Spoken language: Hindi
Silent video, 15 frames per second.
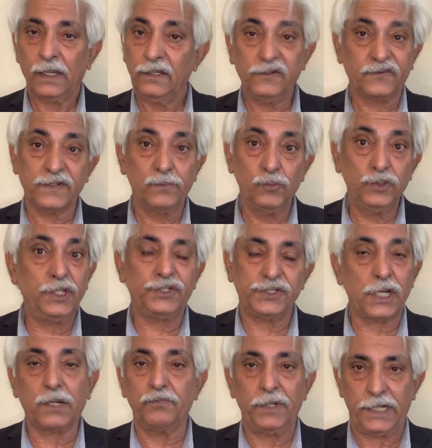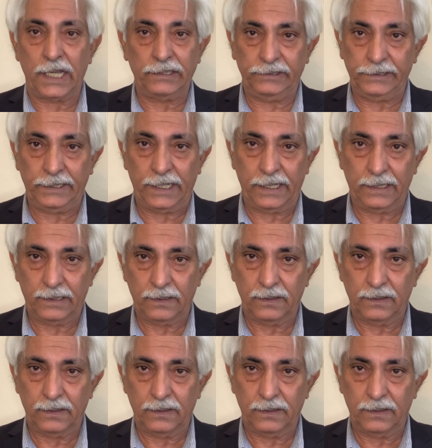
इसने मुझे शक में डाल दिया है